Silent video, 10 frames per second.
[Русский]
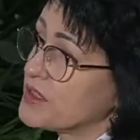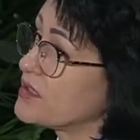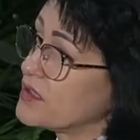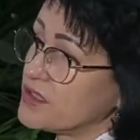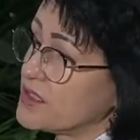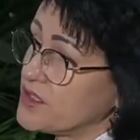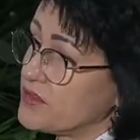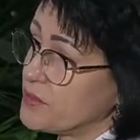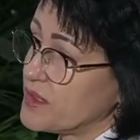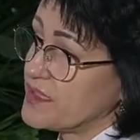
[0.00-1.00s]

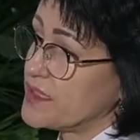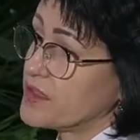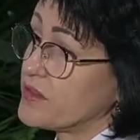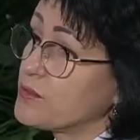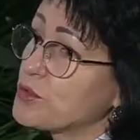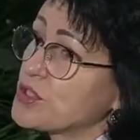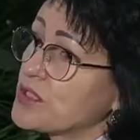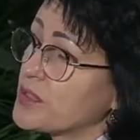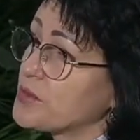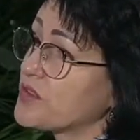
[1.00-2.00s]
негативные последствия. Вы можете
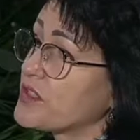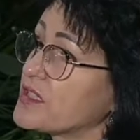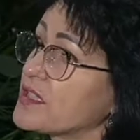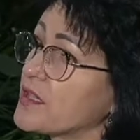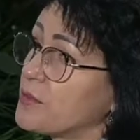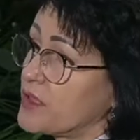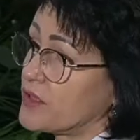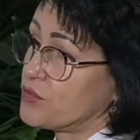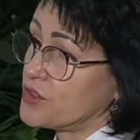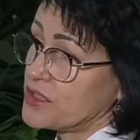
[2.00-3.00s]
и провести
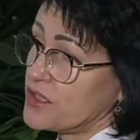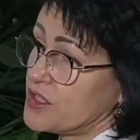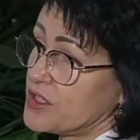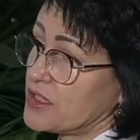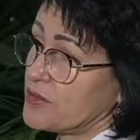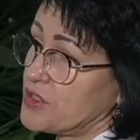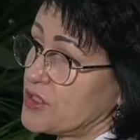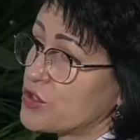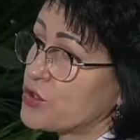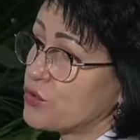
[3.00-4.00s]
оплату через личный кабинет,
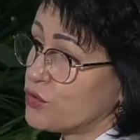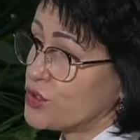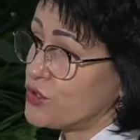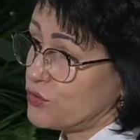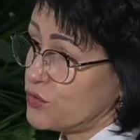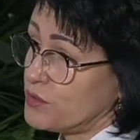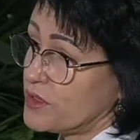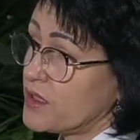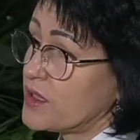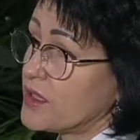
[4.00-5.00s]
что очень удобно.
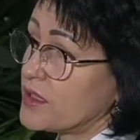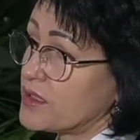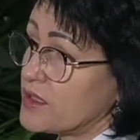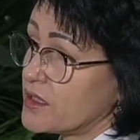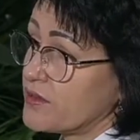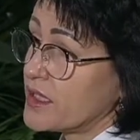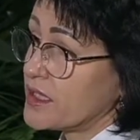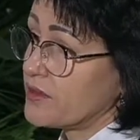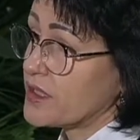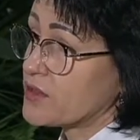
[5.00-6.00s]
Это не
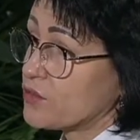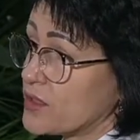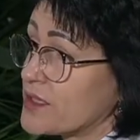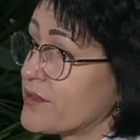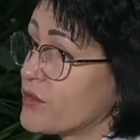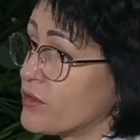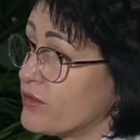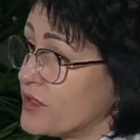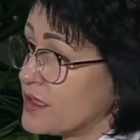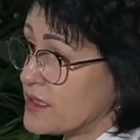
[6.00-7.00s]
отрывает вас от основного
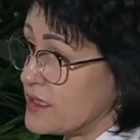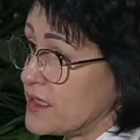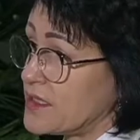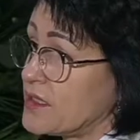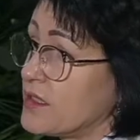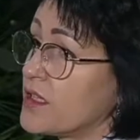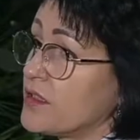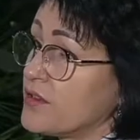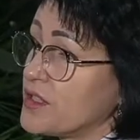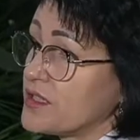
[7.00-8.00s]
вида занятий.
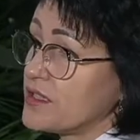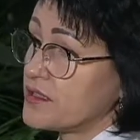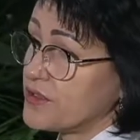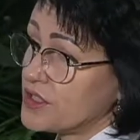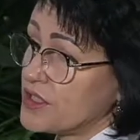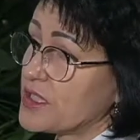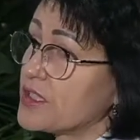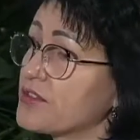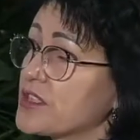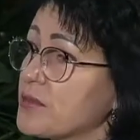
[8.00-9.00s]
Вы не стоите в
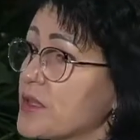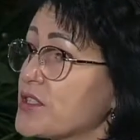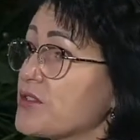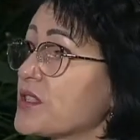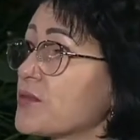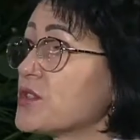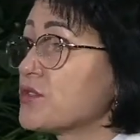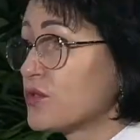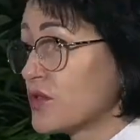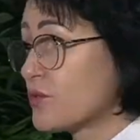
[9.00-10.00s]
очередях, вы не оплачиваете
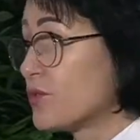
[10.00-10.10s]
комиссионные сборы,